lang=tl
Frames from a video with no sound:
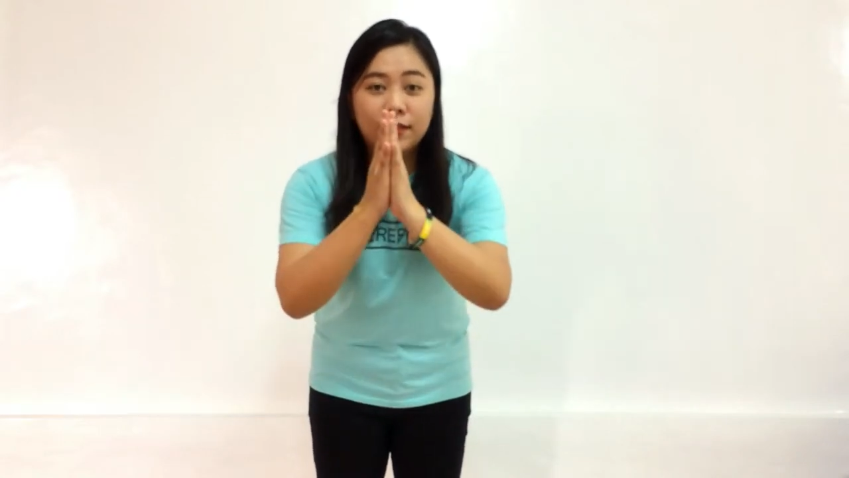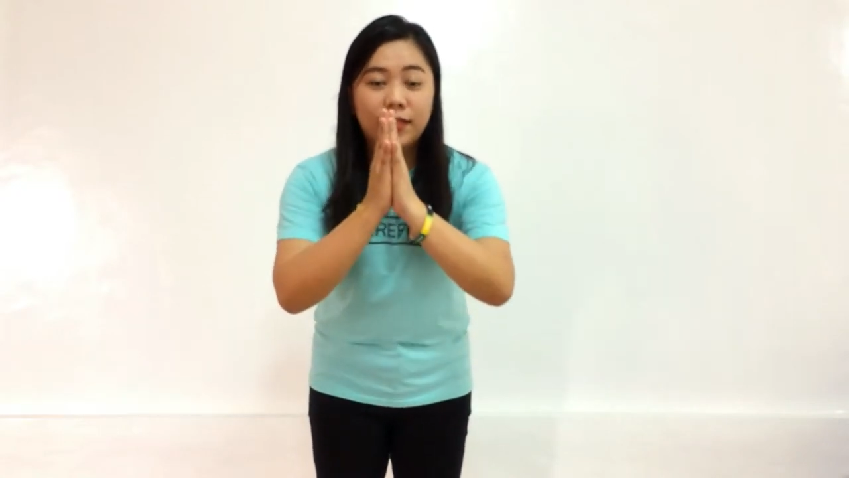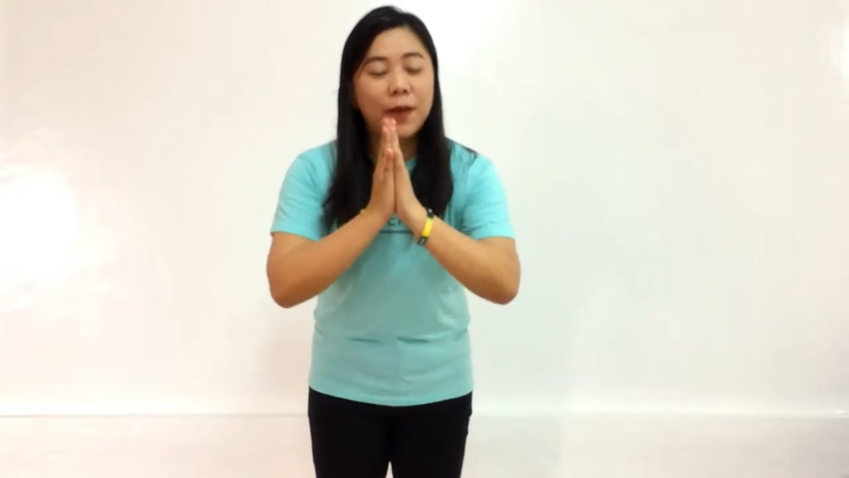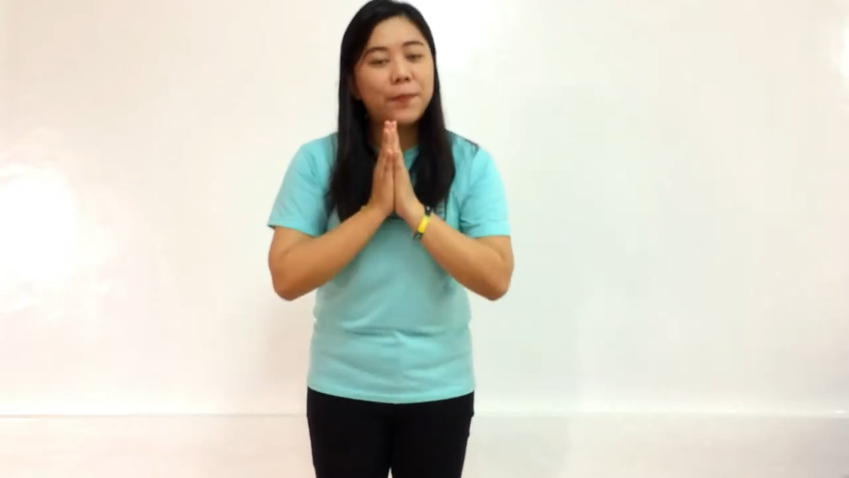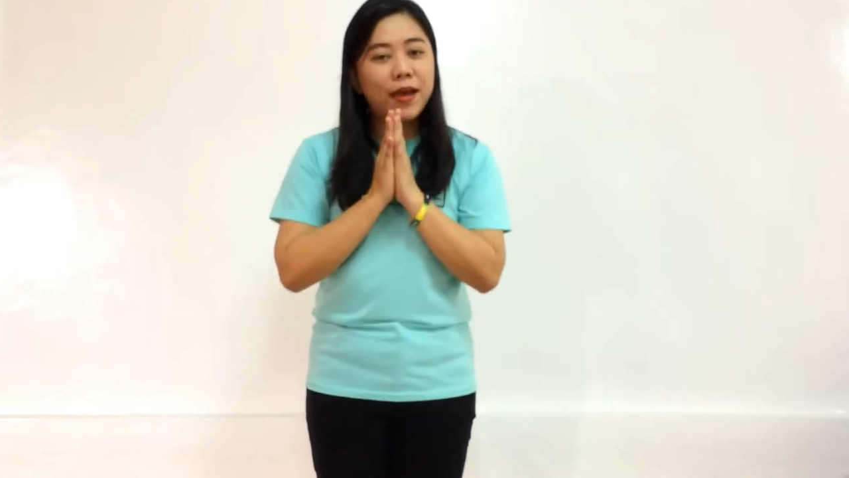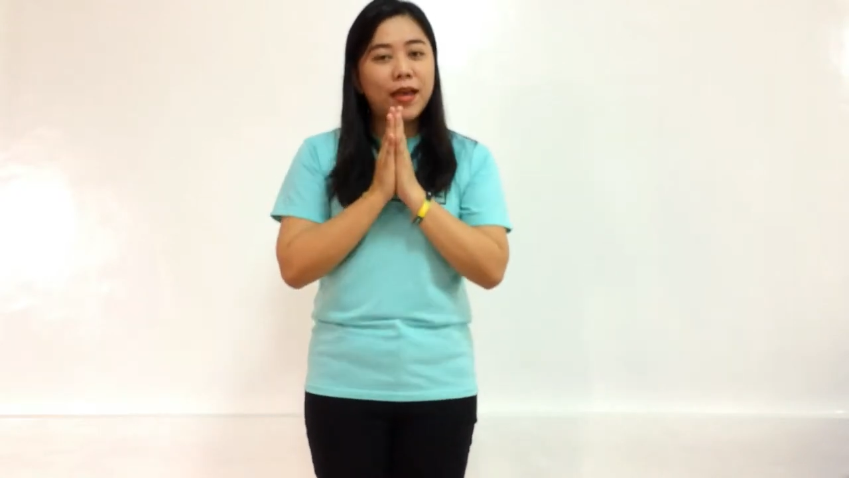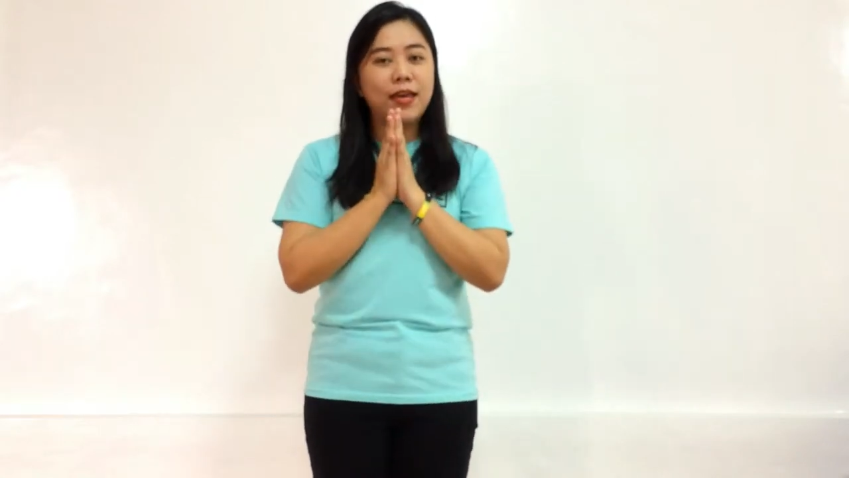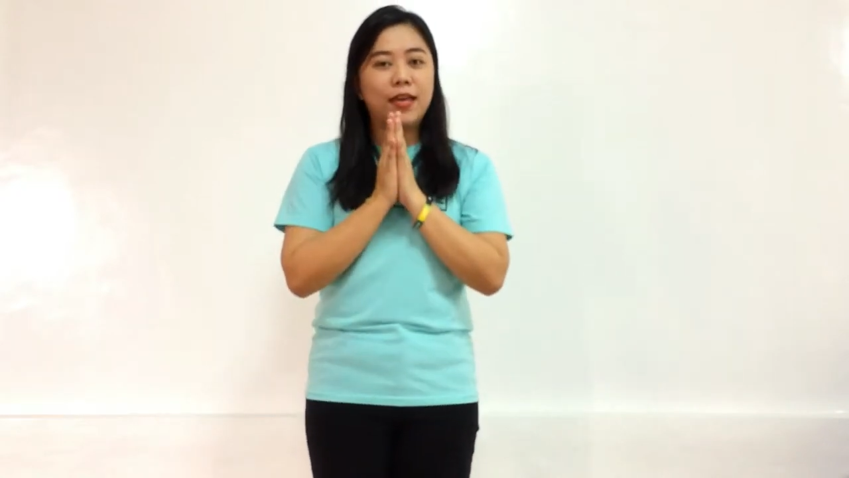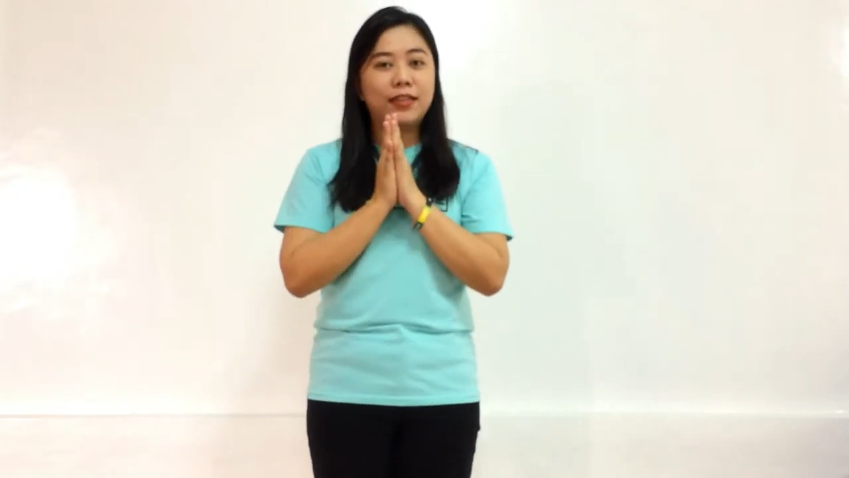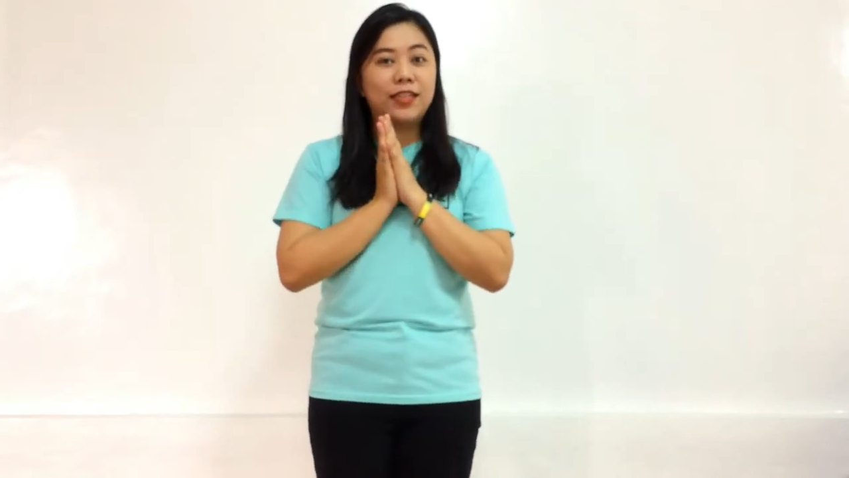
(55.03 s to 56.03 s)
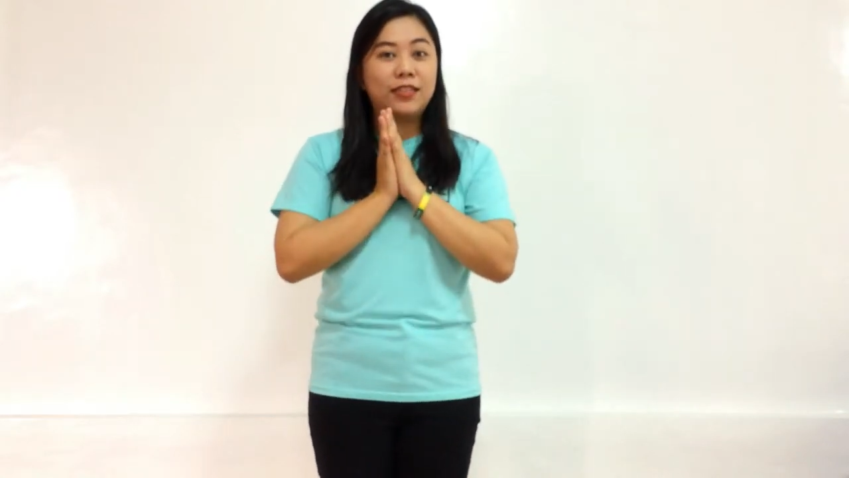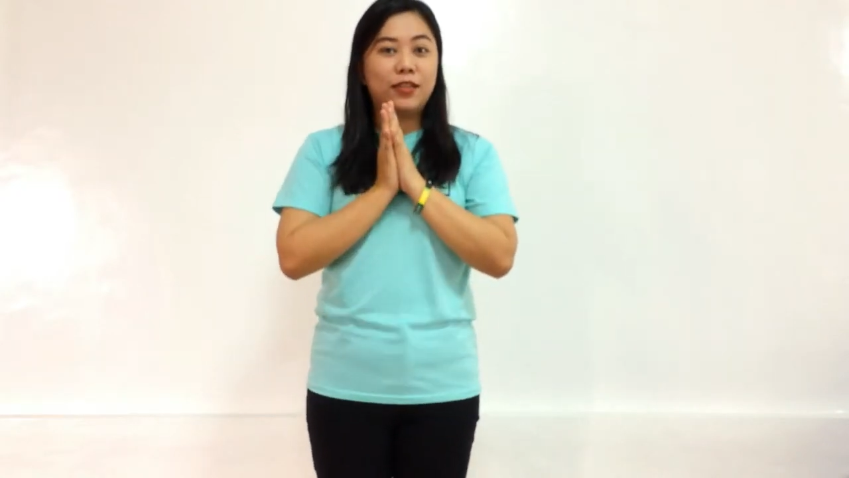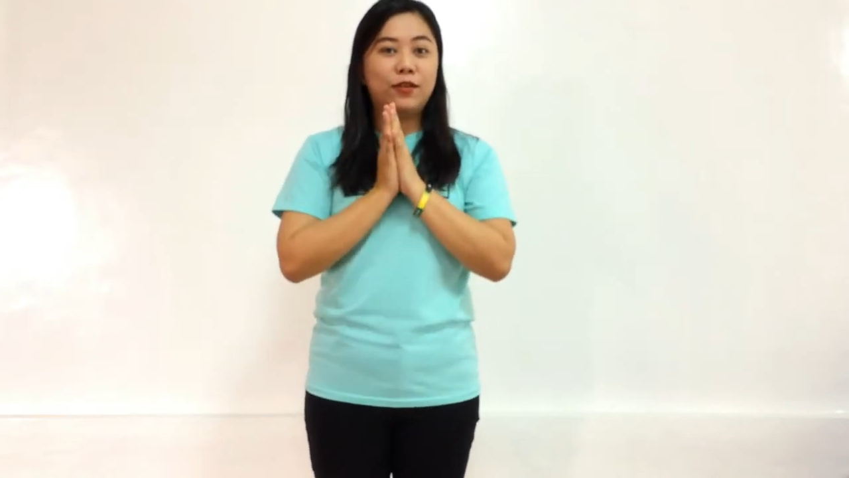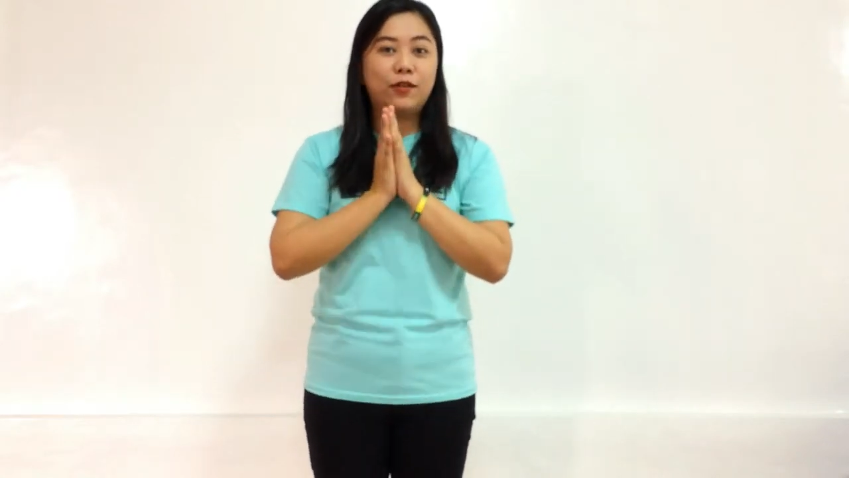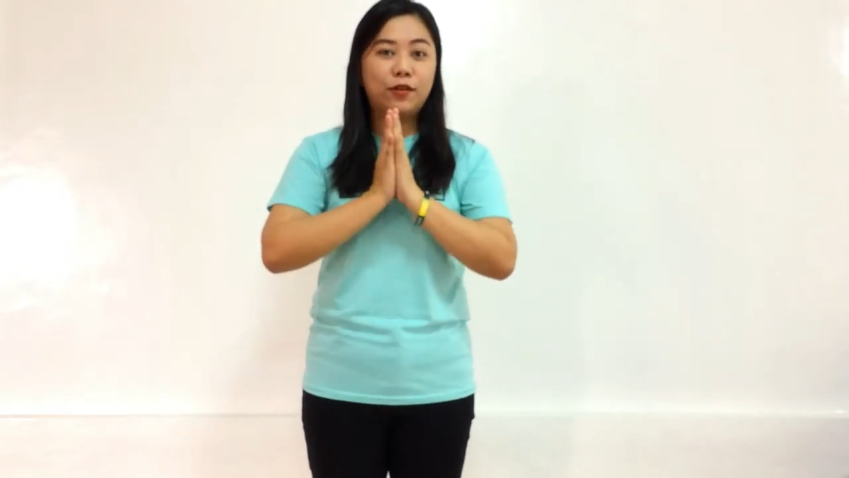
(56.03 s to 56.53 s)
kamay
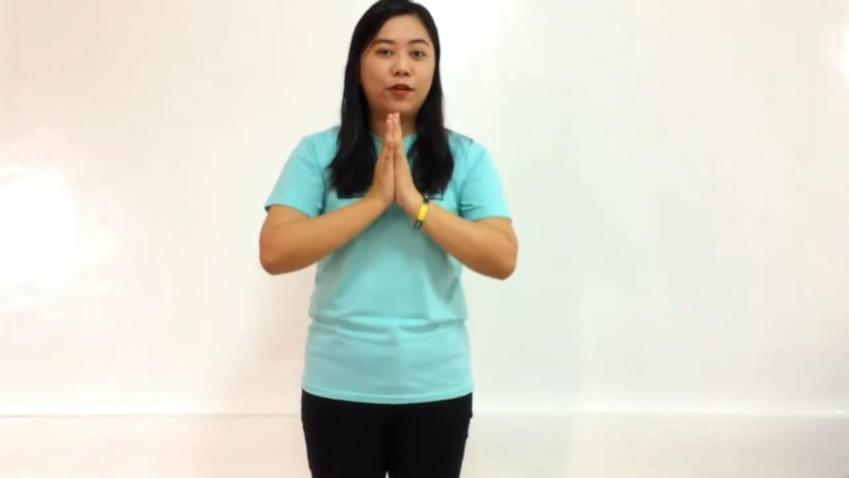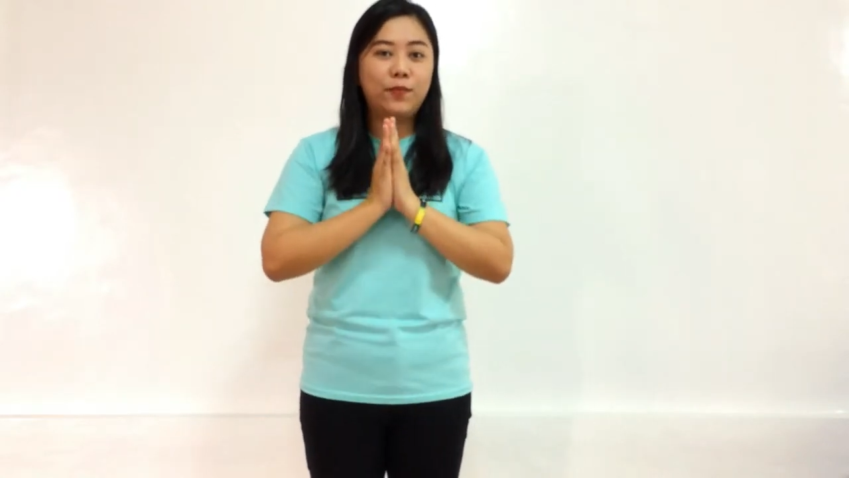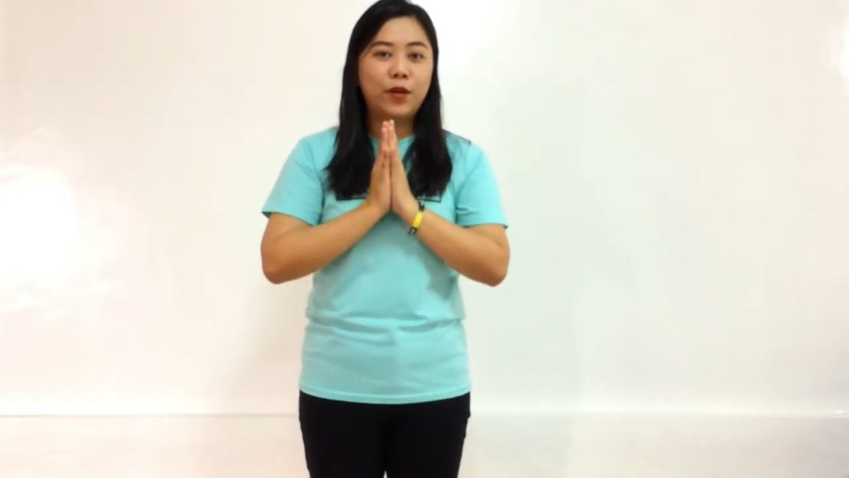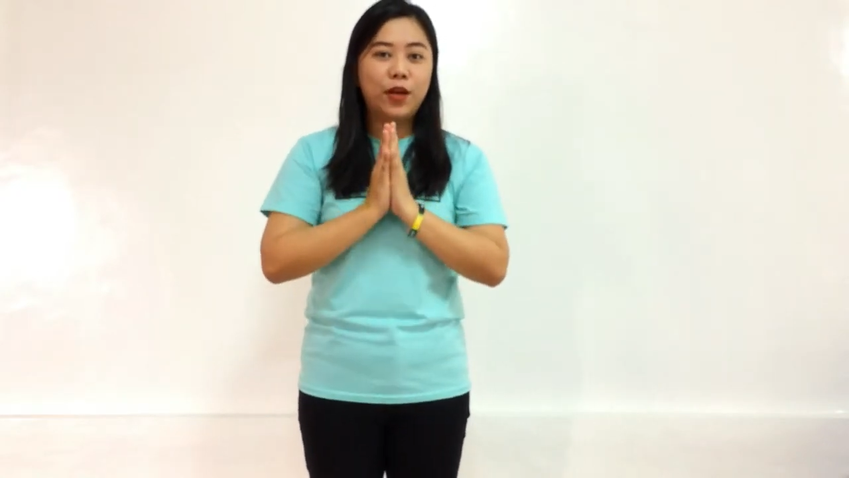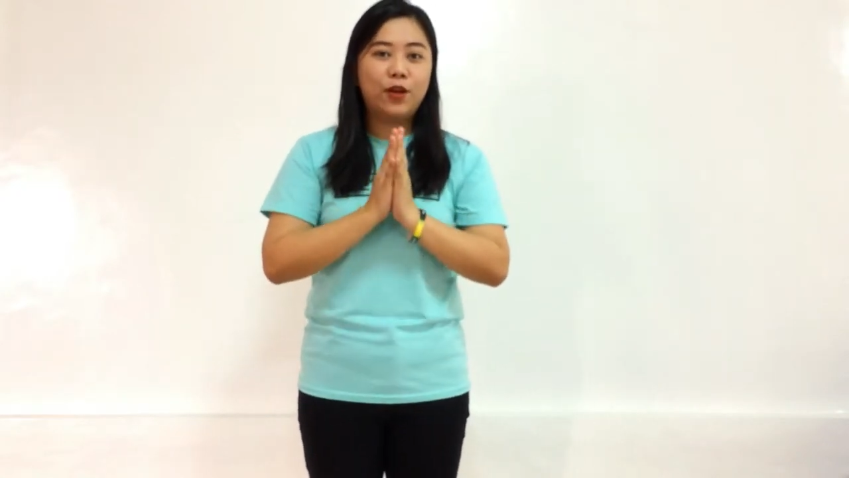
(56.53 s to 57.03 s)
ititiklop,